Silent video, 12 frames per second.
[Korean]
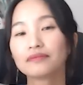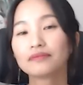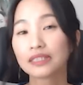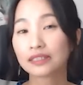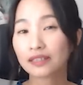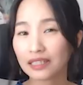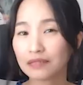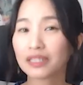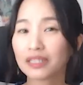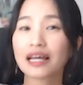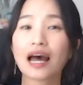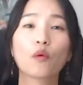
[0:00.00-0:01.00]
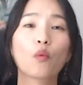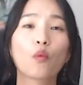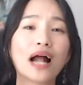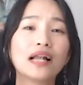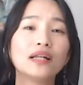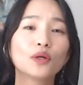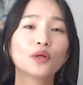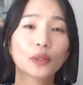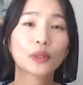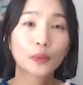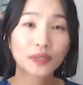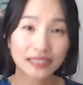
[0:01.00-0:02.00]
그래서 이미 다
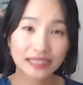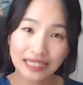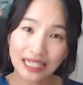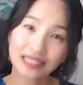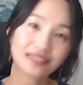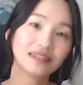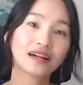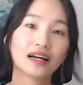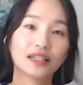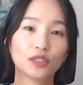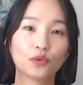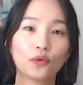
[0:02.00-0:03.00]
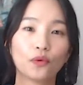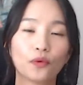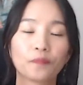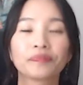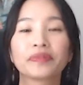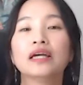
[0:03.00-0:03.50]
완료되고 끝난 일을 가지고